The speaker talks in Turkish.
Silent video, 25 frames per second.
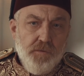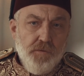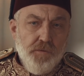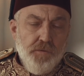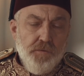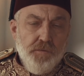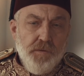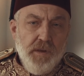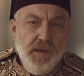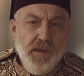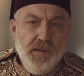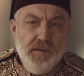
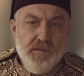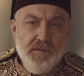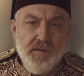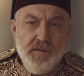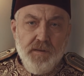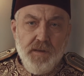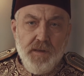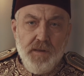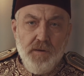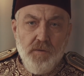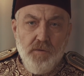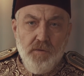Duyum
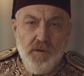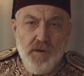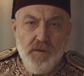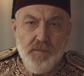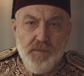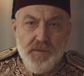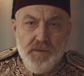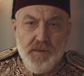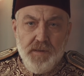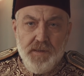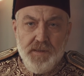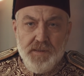heyetindeki
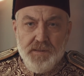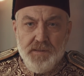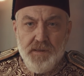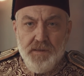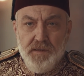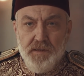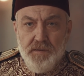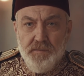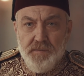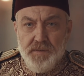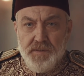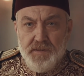oylamada
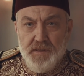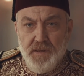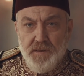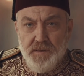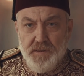istediğimiz